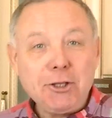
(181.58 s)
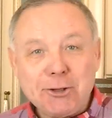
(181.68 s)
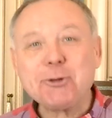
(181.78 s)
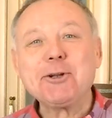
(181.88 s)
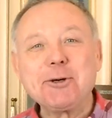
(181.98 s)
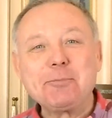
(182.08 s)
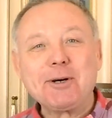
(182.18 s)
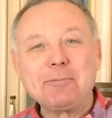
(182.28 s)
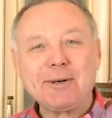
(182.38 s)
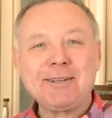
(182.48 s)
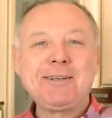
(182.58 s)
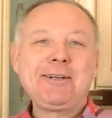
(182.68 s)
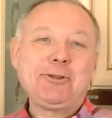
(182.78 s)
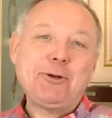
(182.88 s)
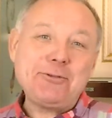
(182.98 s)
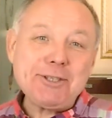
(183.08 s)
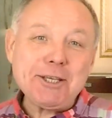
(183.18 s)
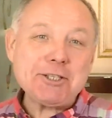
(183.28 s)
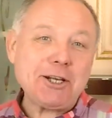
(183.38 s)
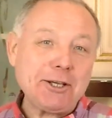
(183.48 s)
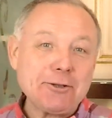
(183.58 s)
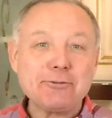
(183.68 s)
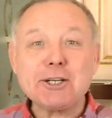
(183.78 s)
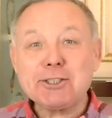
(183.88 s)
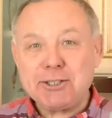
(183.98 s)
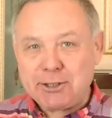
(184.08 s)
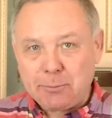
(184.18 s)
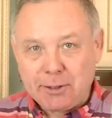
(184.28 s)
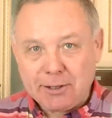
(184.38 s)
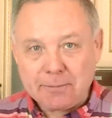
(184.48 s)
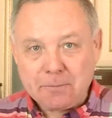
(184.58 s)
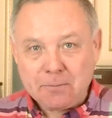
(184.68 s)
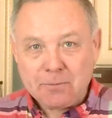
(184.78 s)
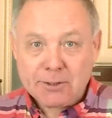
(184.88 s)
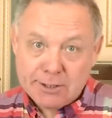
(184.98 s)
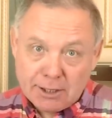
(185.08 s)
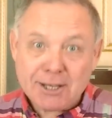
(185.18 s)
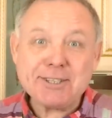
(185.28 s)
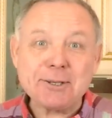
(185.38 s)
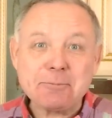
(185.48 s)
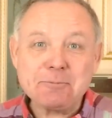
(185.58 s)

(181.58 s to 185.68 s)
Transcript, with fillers: не только папа, но и все члены вашей семьи. Согласны?